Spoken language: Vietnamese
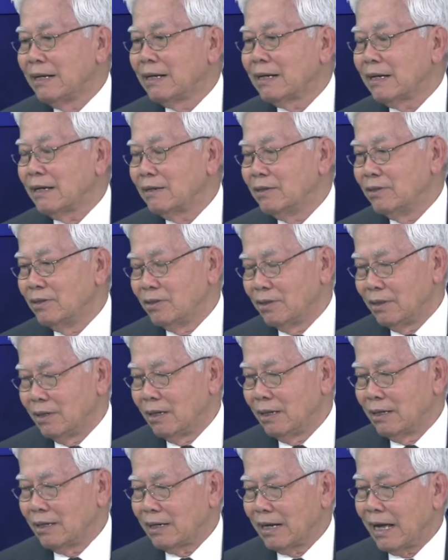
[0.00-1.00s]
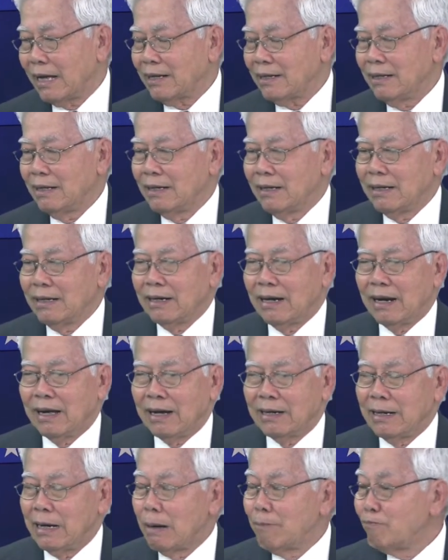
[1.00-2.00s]
cái người khác
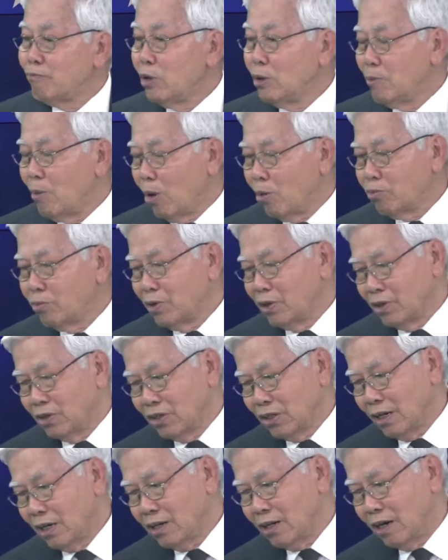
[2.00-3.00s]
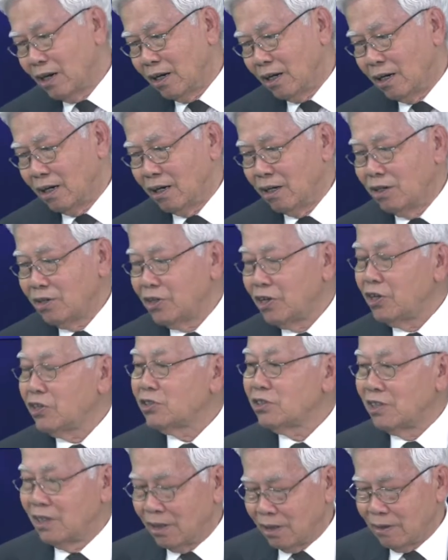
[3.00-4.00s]
là 51 người chết ở
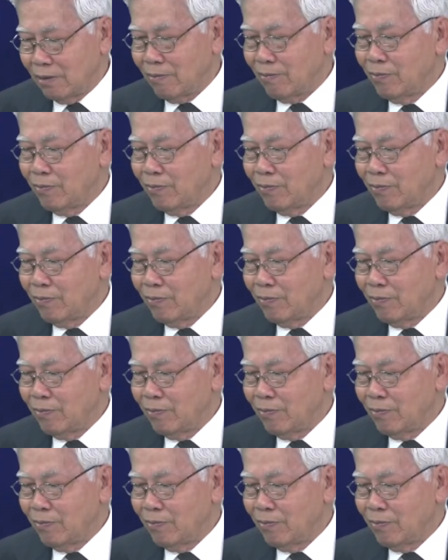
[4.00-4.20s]
Christchurch